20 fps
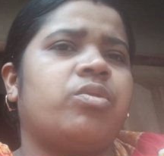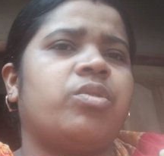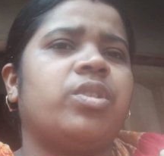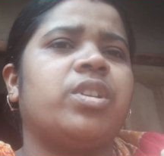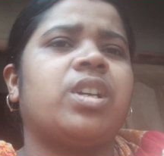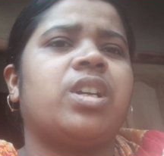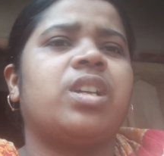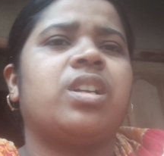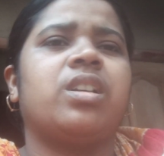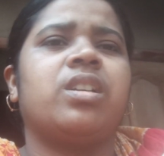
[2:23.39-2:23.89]

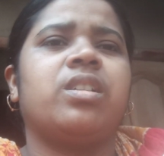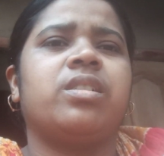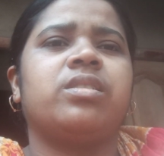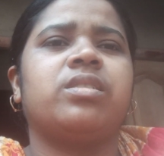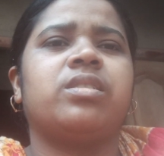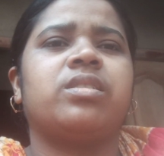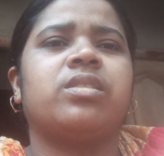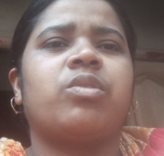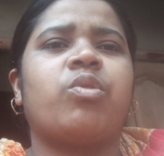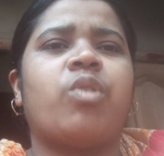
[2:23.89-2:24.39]
ওইখানে
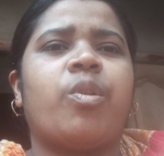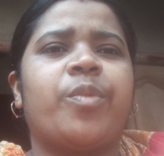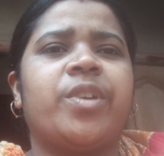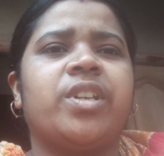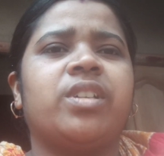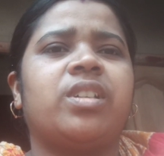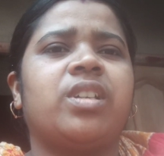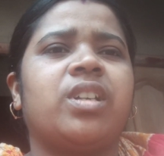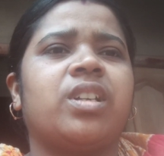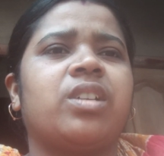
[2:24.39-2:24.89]

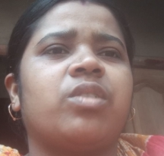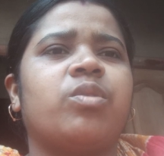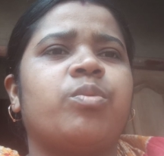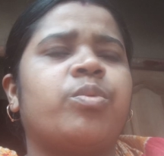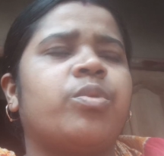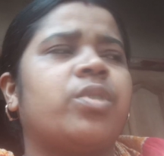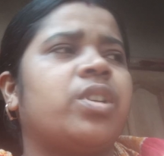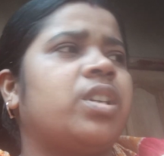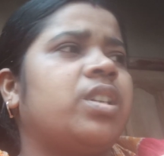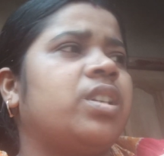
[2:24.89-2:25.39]
কমেন্ট থেকেও
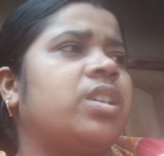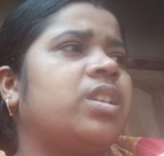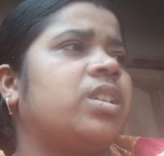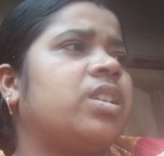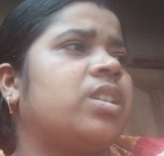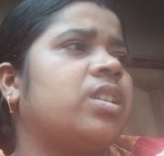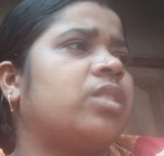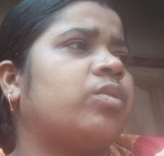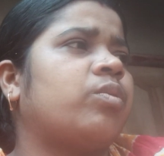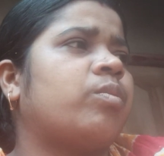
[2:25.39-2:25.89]
পড়ে দিয়ে
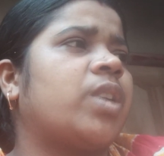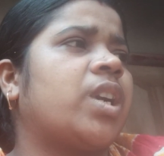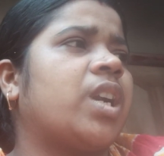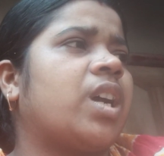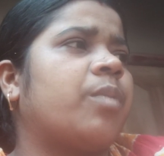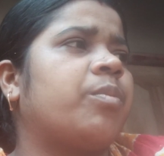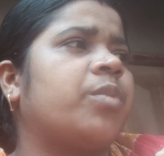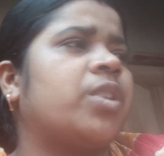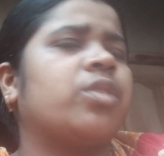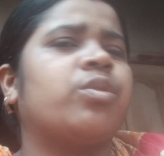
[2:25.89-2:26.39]
তবে তোমার
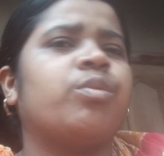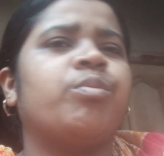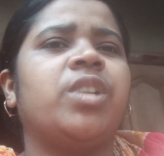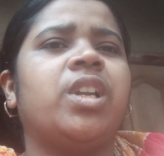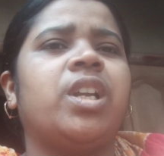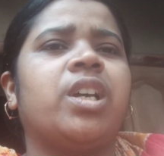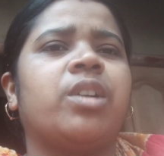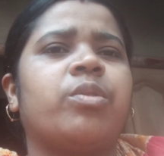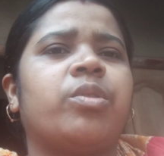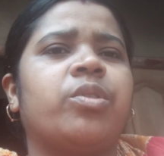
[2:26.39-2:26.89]
নামটা
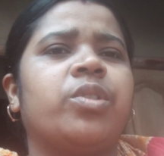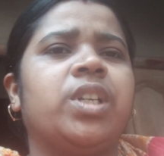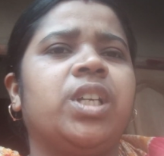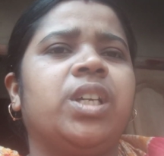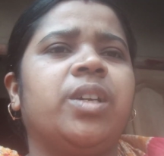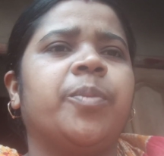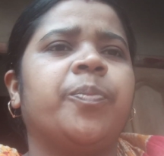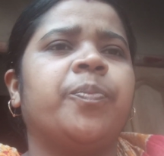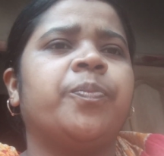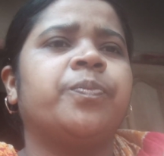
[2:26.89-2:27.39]
তুমি লেখো
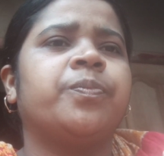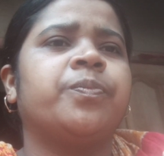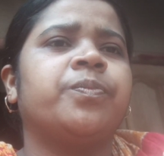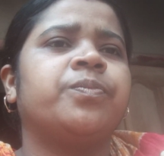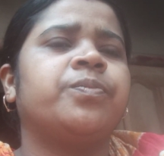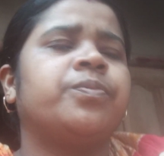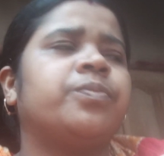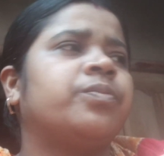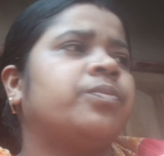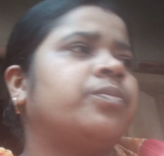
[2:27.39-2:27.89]
নি
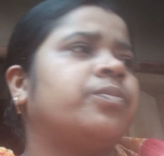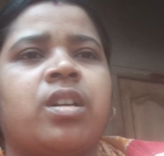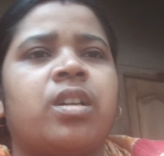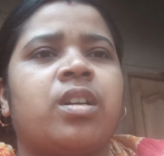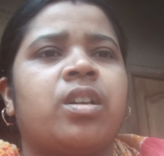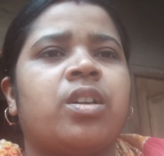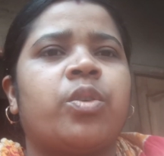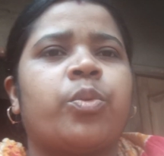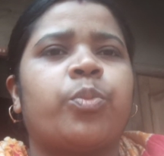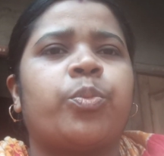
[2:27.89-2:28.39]

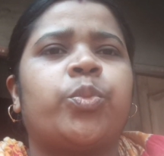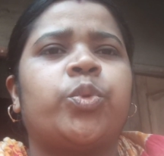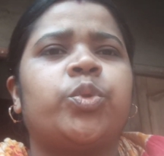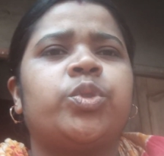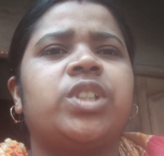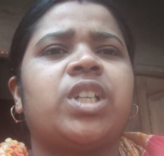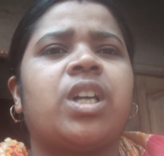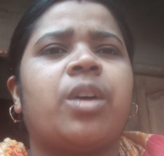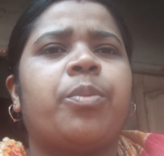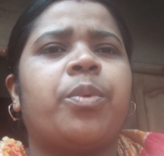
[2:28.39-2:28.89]

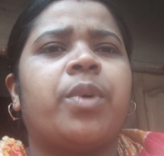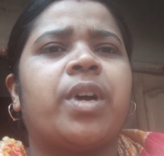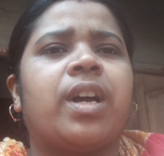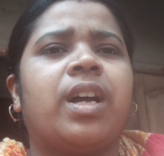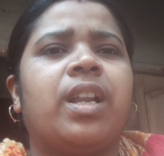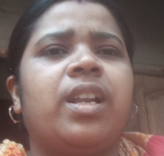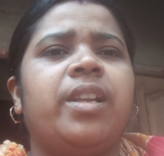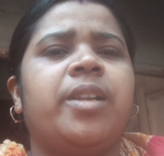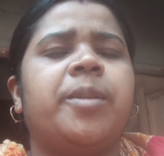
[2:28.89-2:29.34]
পূজা পাল